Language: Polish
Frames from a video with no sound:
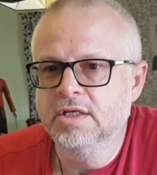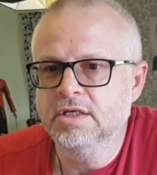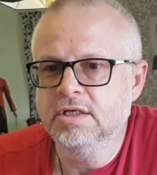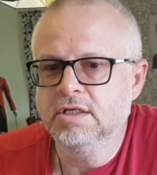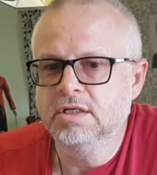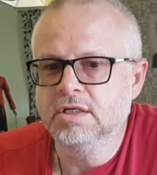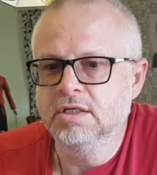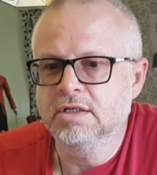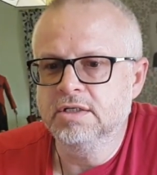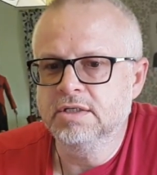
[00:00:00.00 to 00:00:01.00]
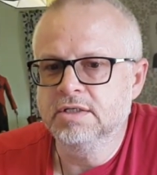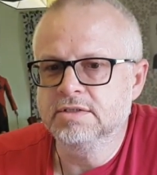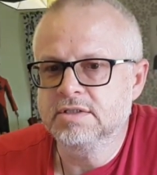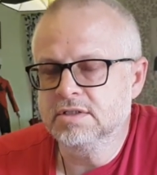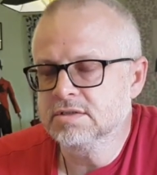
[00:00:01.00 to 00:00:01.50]
I e,
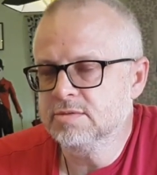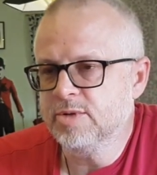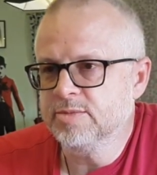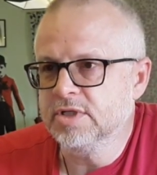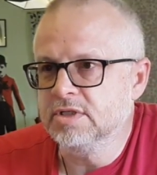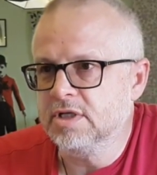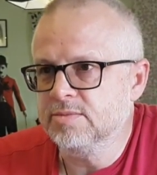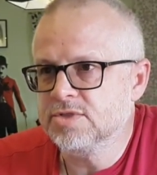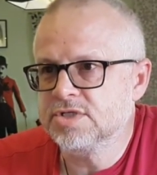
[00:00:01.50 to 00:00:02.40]
z tego co pamiętam,